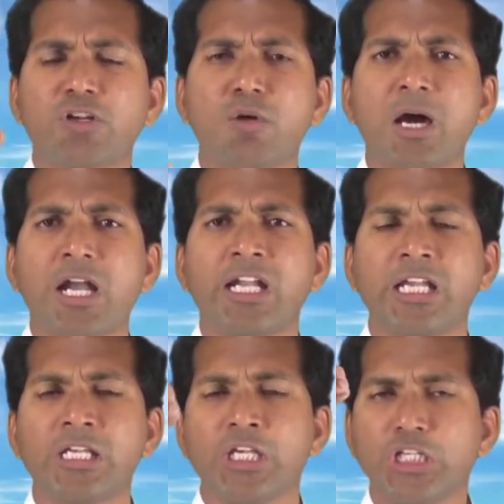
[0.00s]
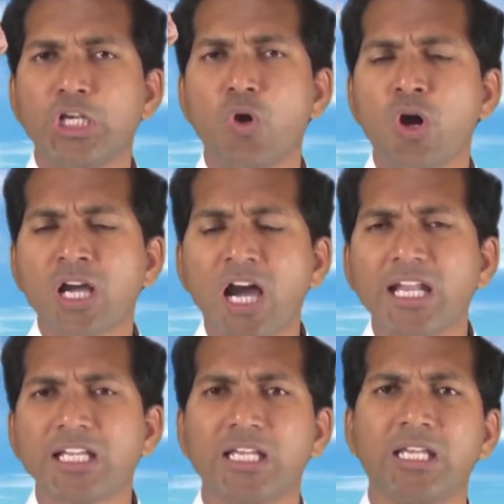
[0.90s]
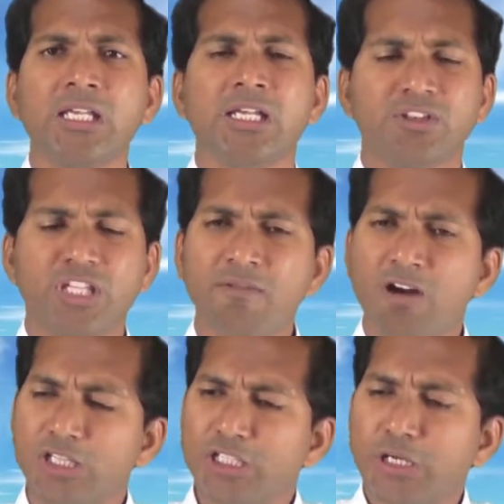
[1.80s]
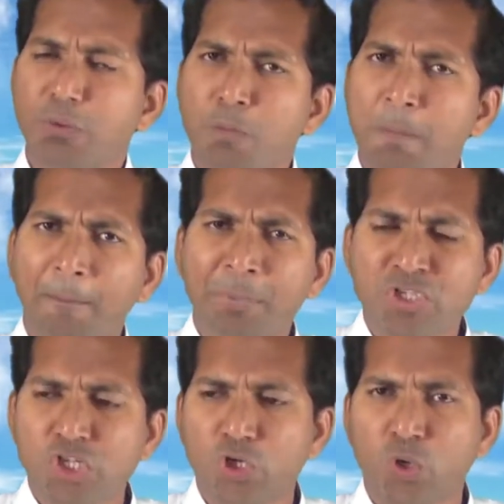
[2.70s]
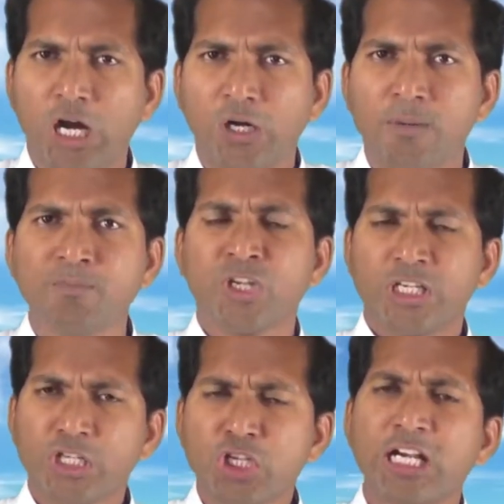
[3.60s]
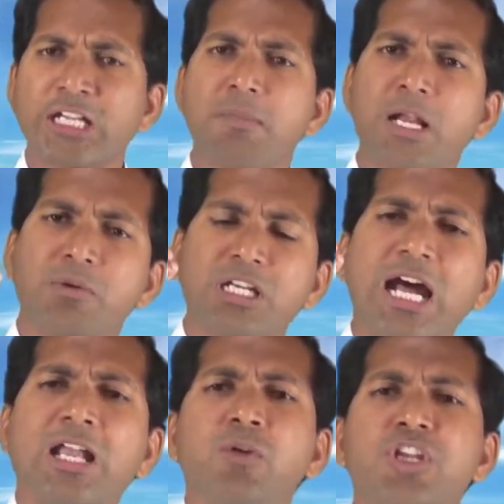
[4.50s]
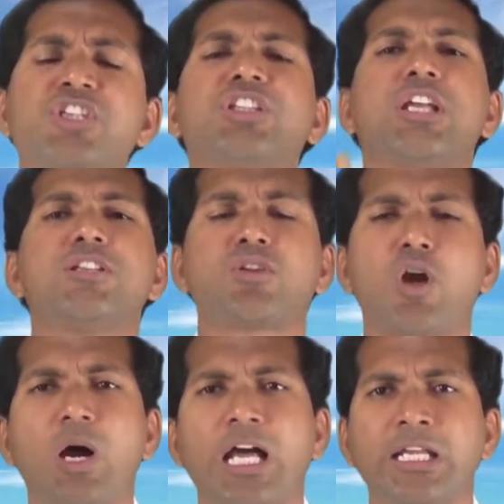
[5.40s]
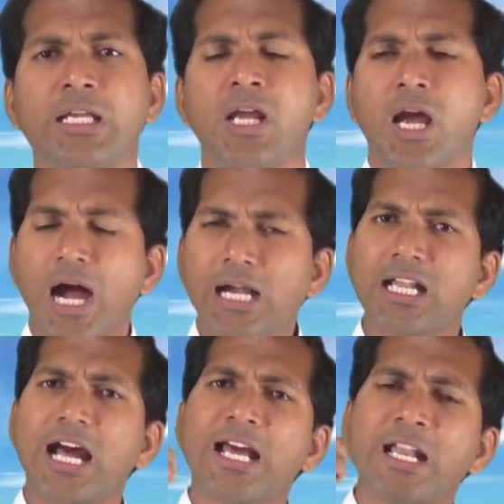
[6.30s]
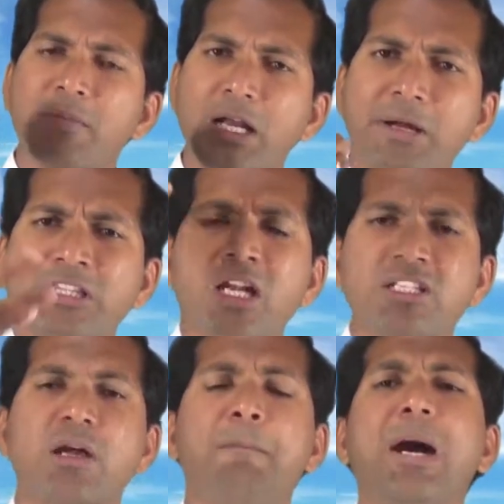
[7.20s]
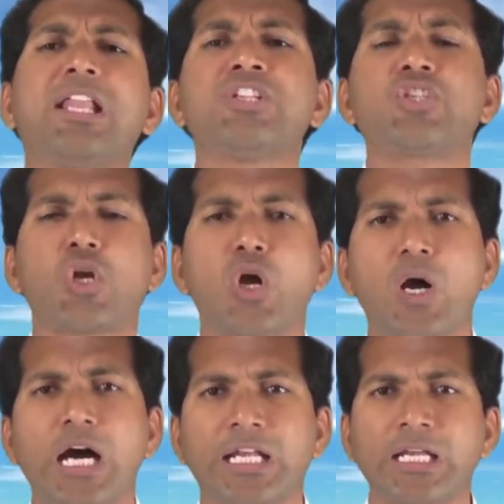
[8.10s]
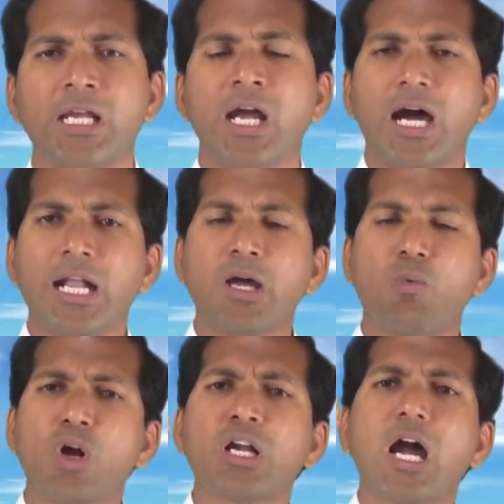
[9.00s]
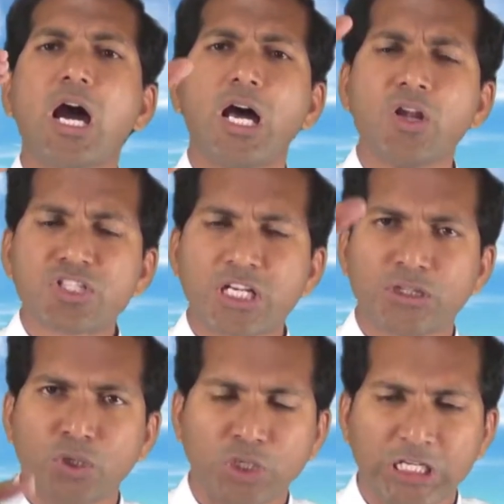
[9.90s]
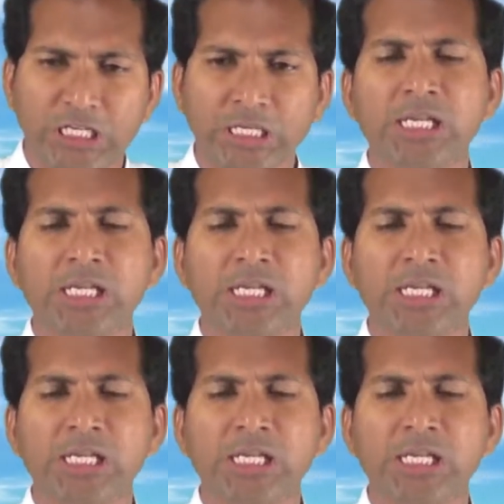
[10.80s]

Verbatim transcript: కుమారుని ఈ లోకానికి దేవాది దేవుడు పంపించి ఉన్నాడు ఎందుకంటే మనం జ్ఞానం గురించి తెలుసుకోవాలి ఆ జ్ఞానాన్ని మనమందరం సంపాదించుకోవాలి అన్న ఒక్క ఆలోచనతోటి